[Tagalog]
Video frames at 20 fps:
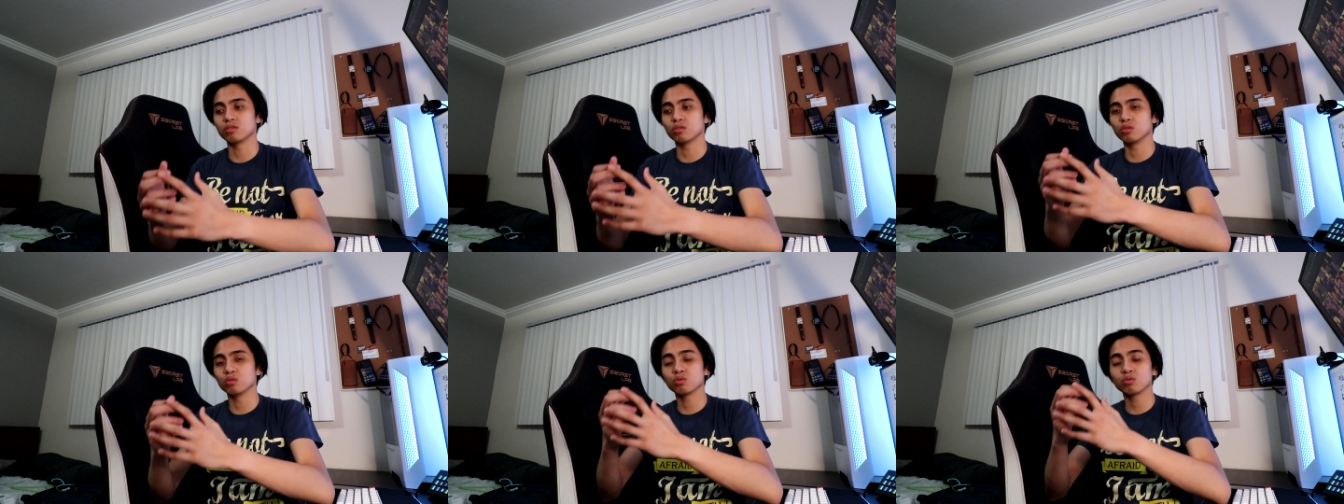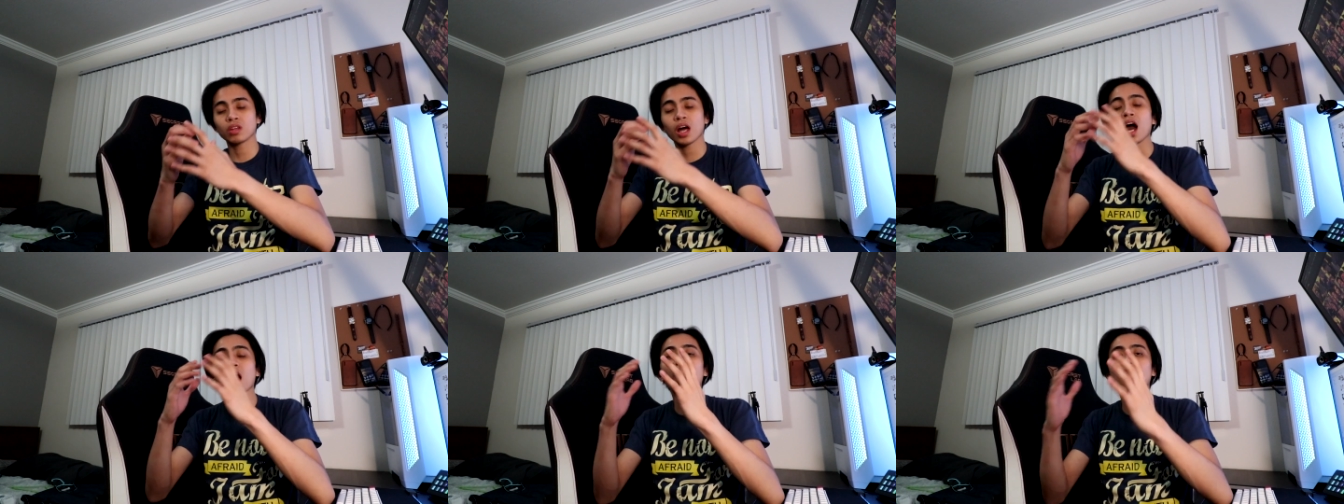nung
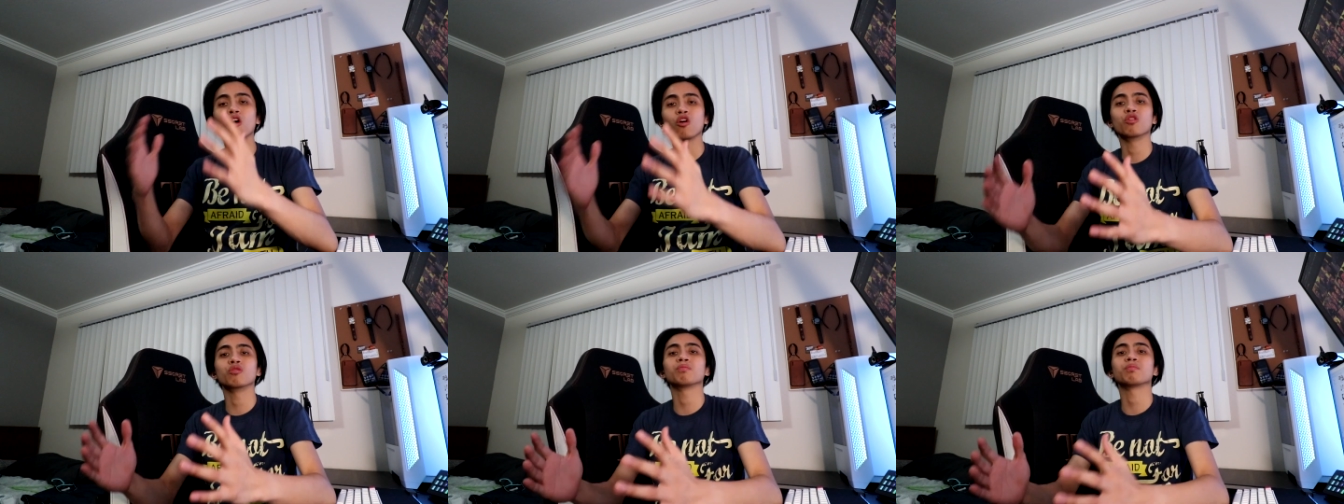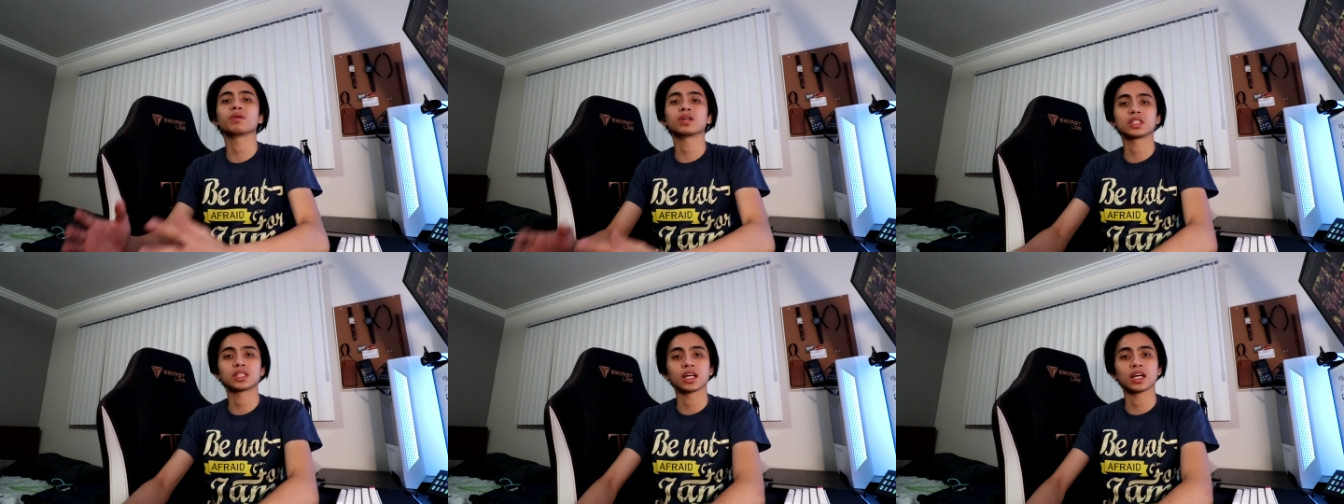nakakaunt
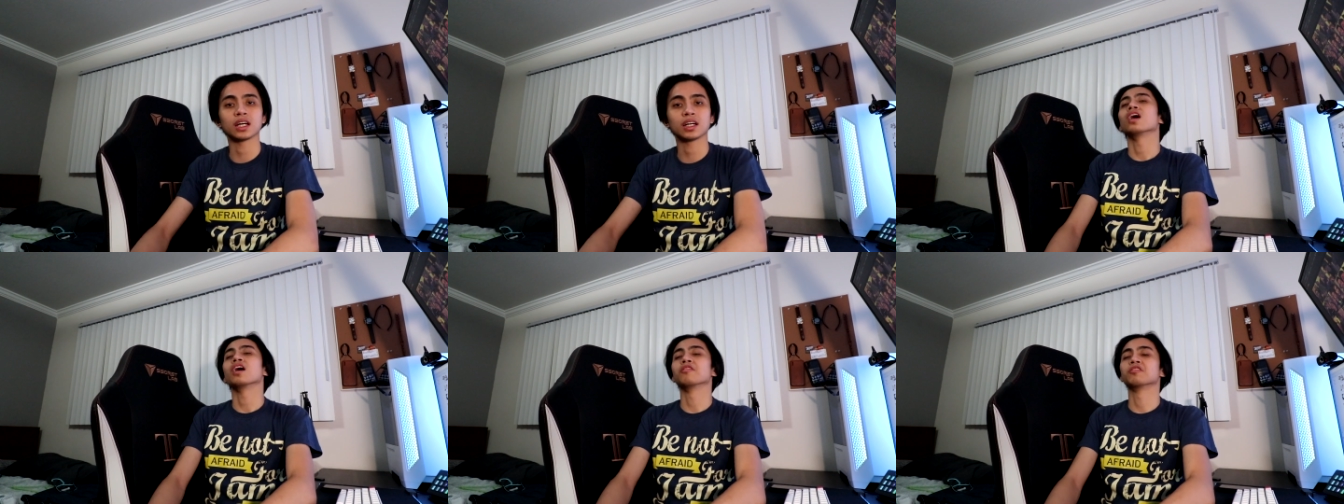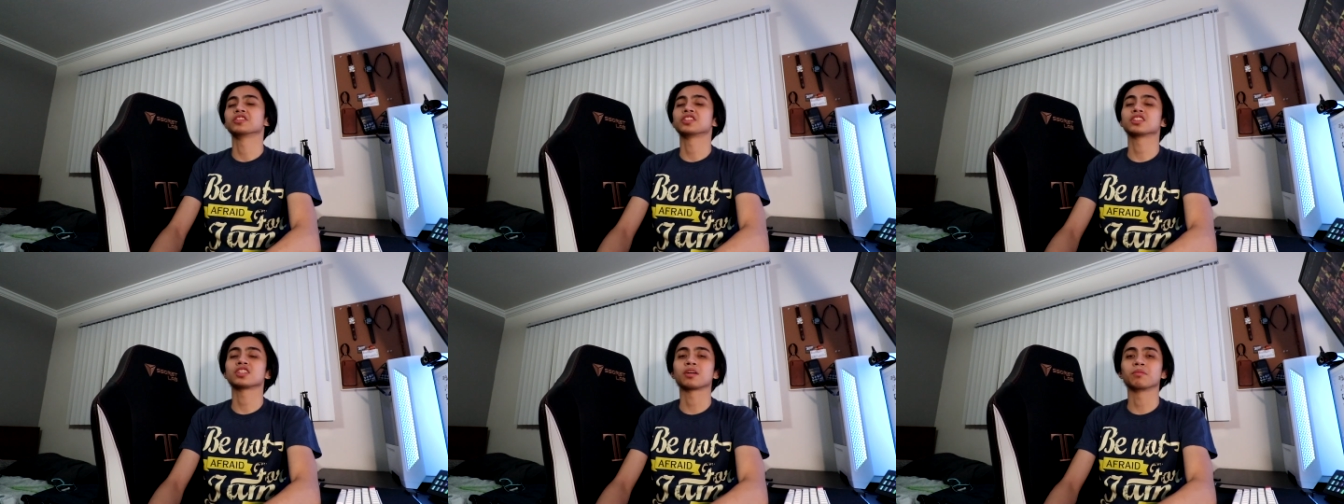pa siya, ang
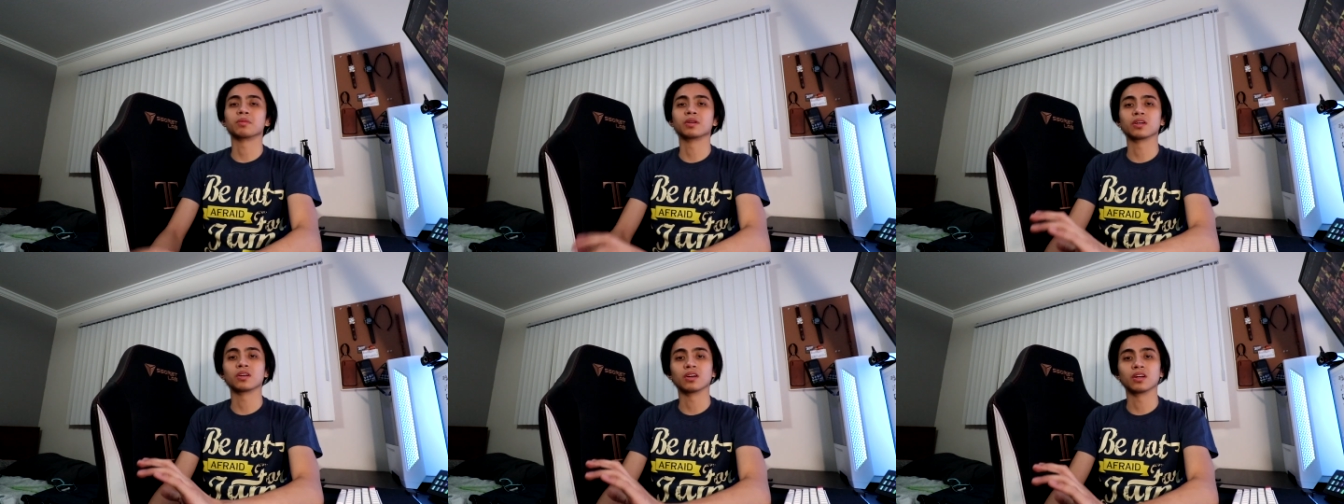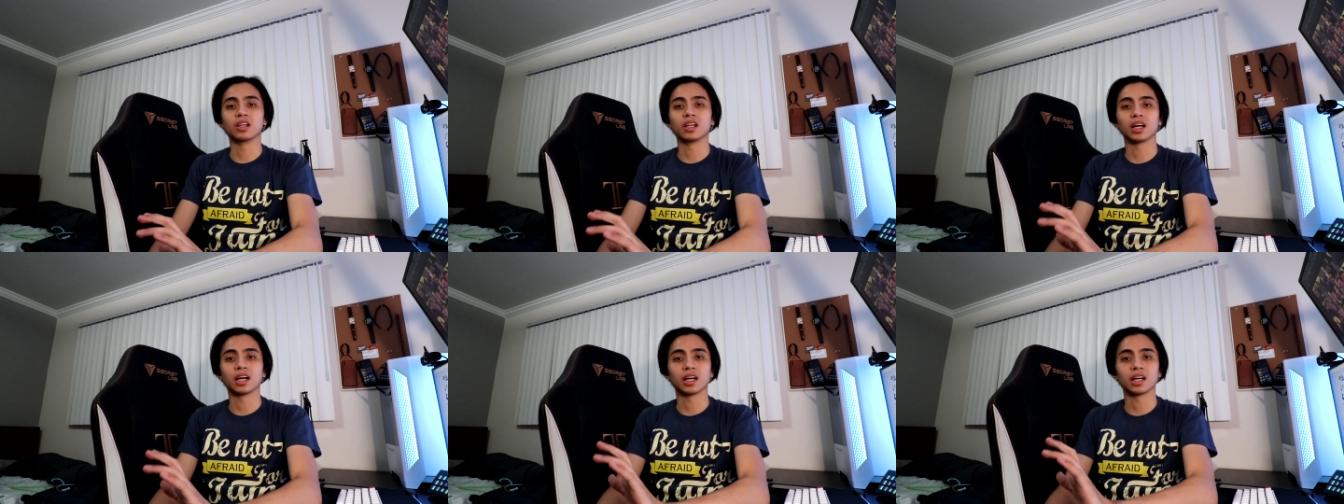masasabi ko
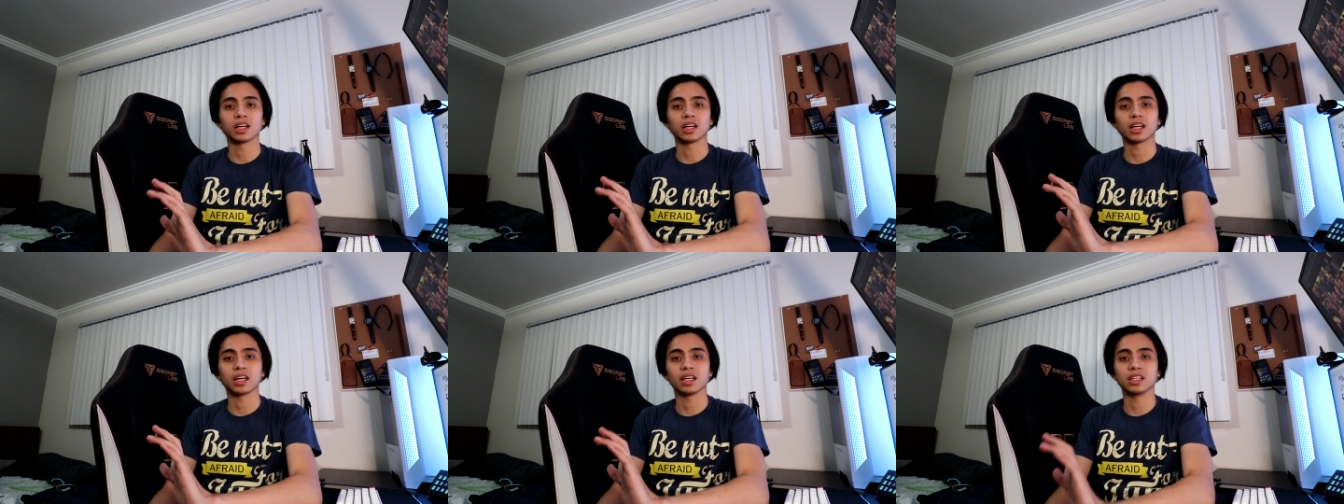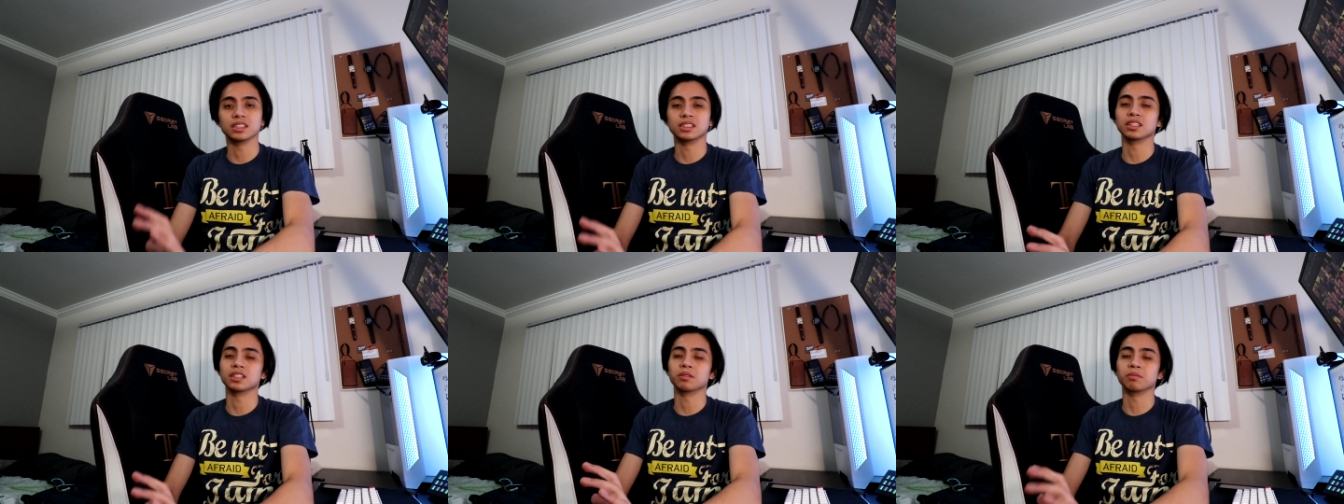lang kay
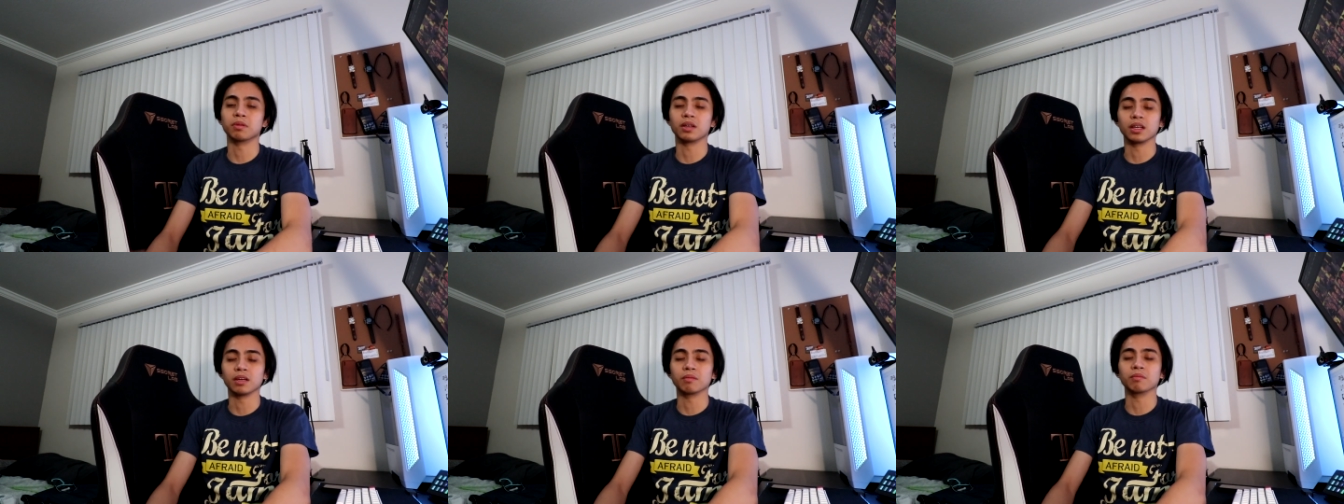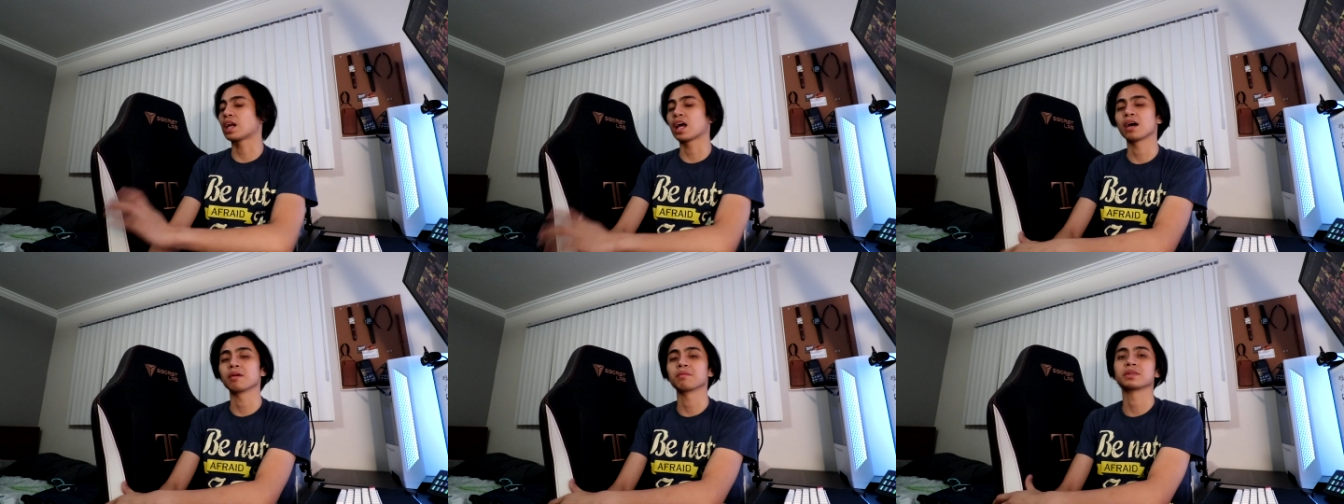
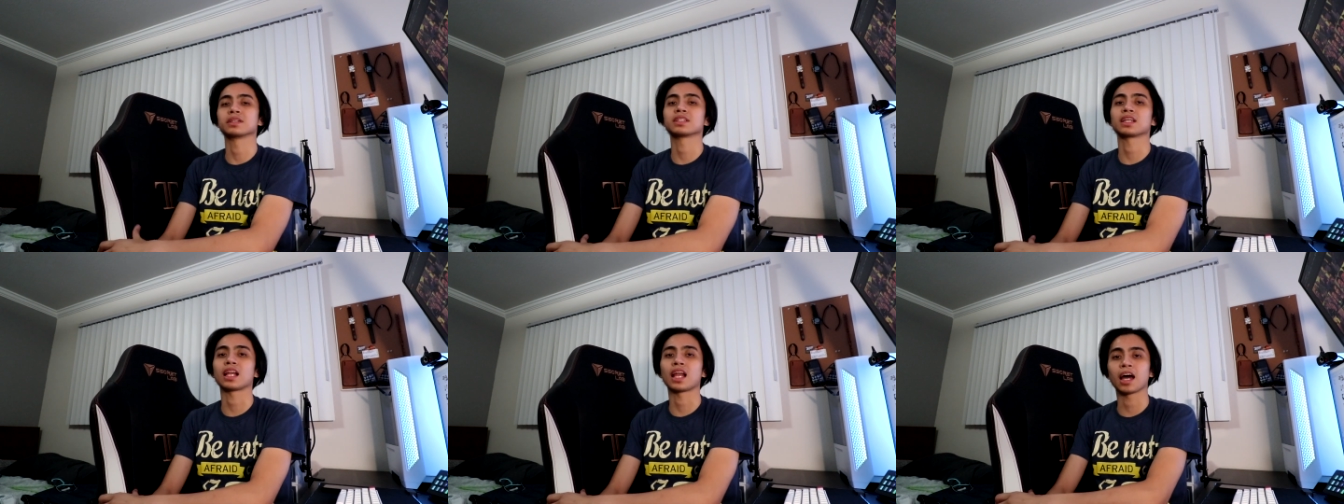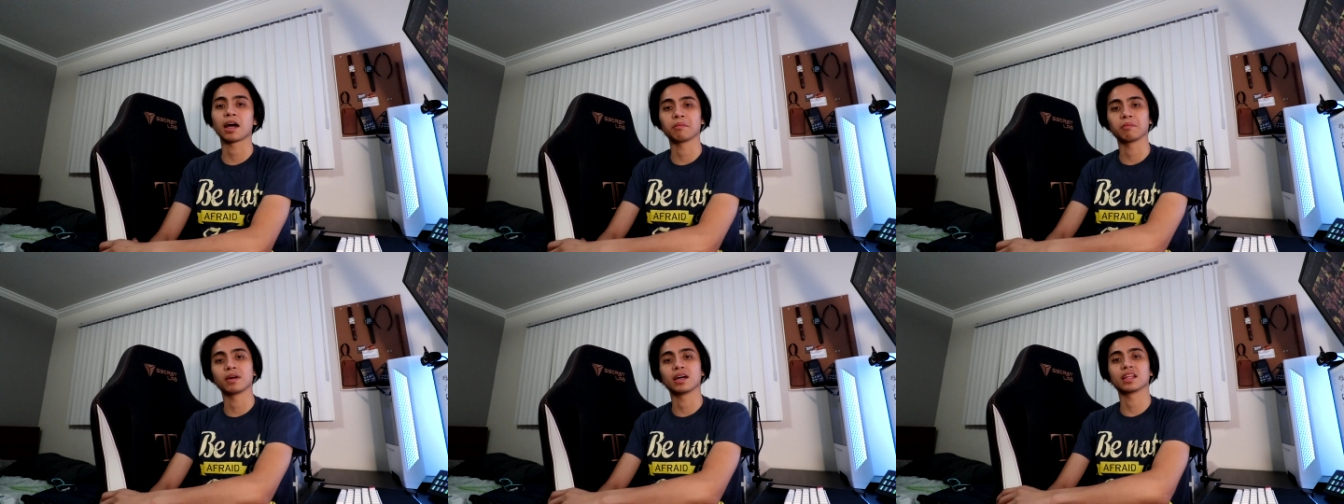Z-Babe, maraming
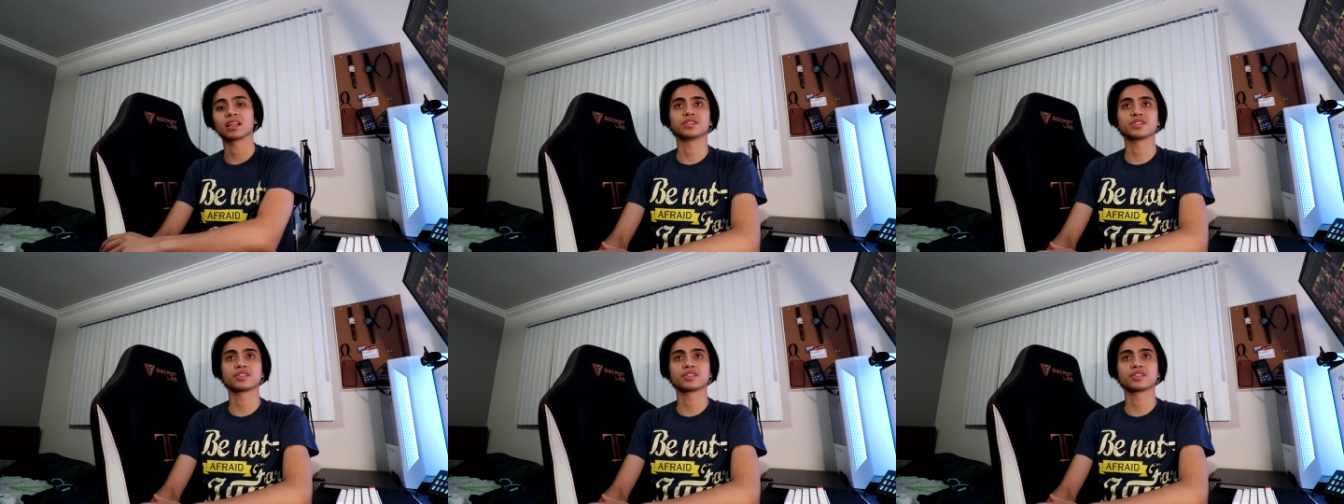salamat.